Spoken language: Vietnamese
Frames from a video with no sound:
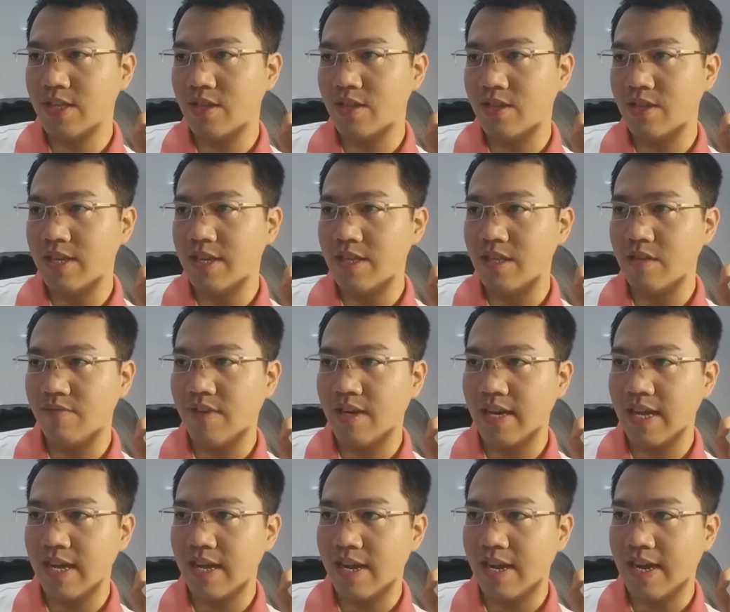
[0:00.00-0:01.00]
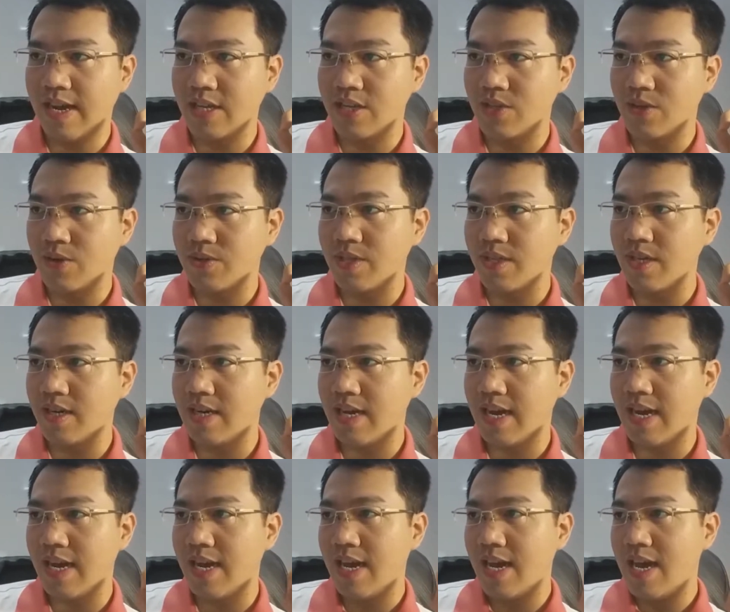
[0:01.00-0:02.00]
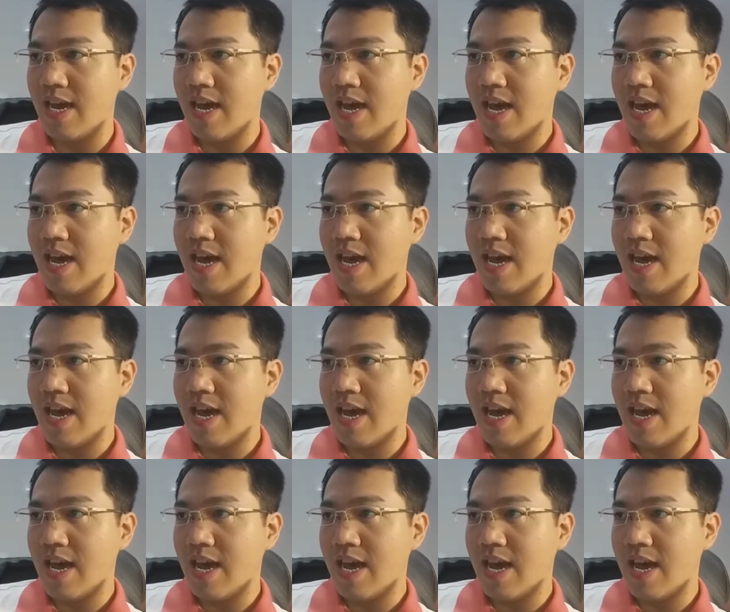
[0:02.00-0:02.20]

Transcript: nhiệt đến từ vựng à, số thứ tự là